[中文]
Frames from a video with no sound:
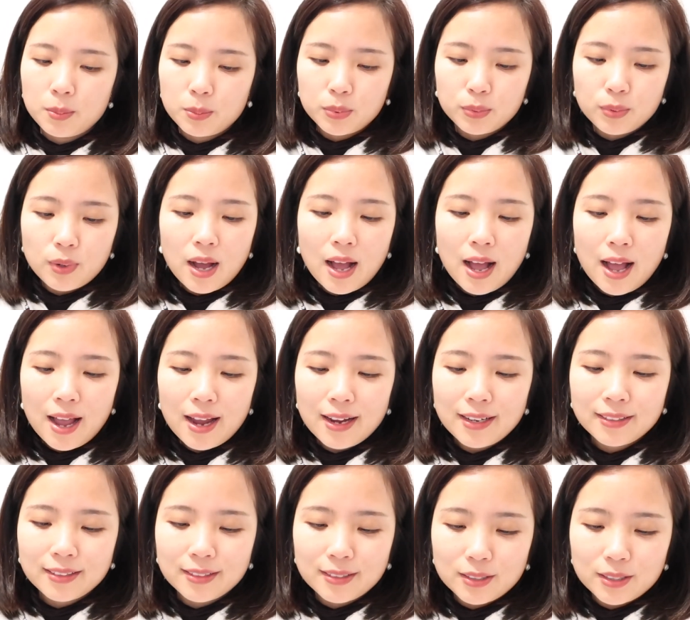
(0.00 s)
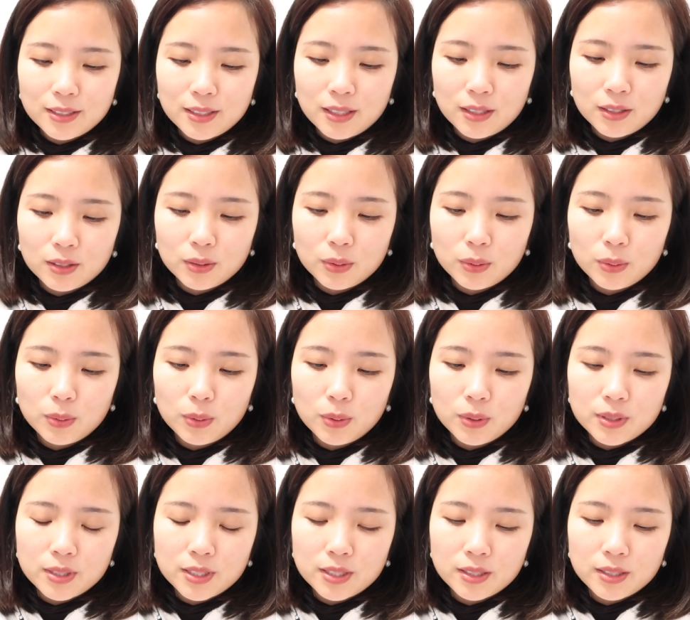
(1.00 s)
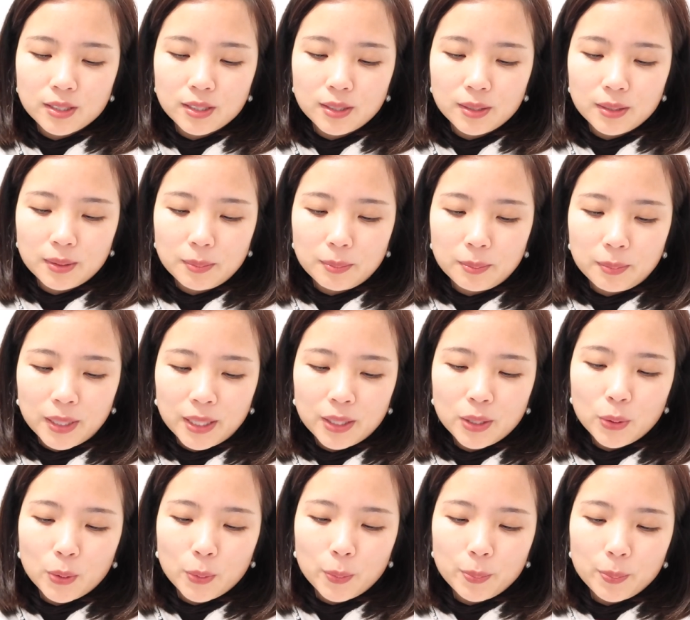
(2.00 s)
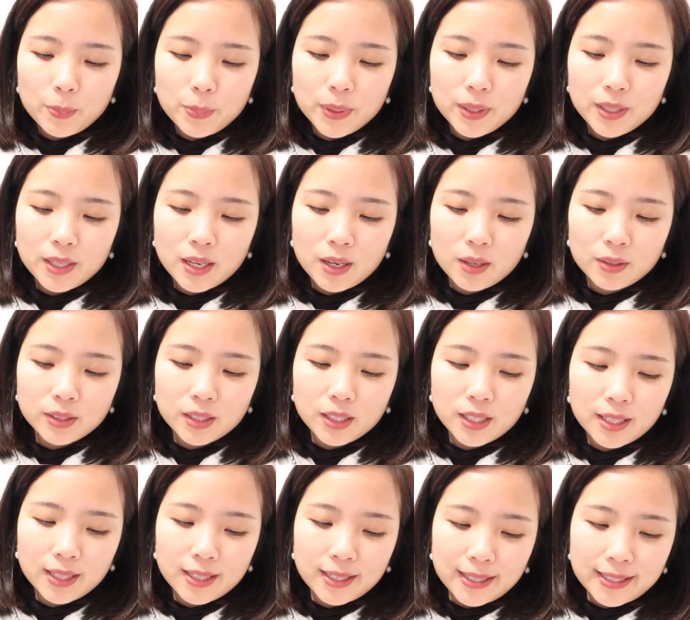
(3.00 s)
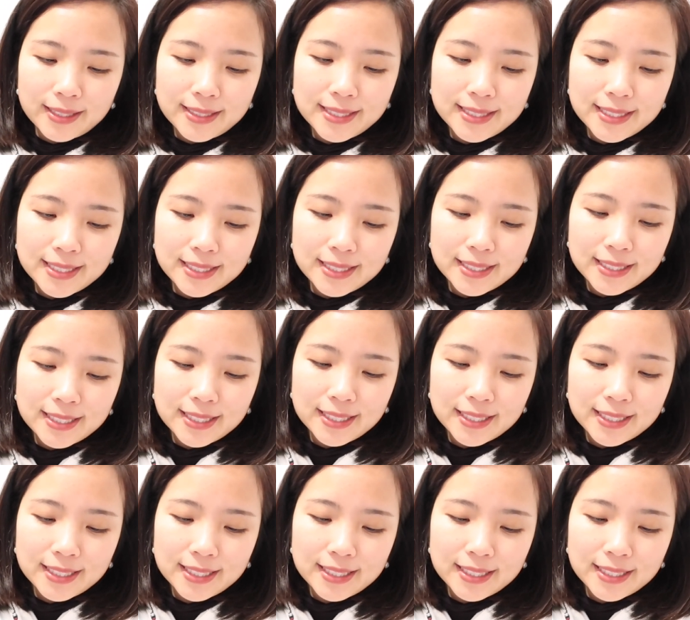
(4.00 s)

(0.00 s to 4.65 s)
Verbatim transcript: 不爱的人，或者没有必要的痕迹。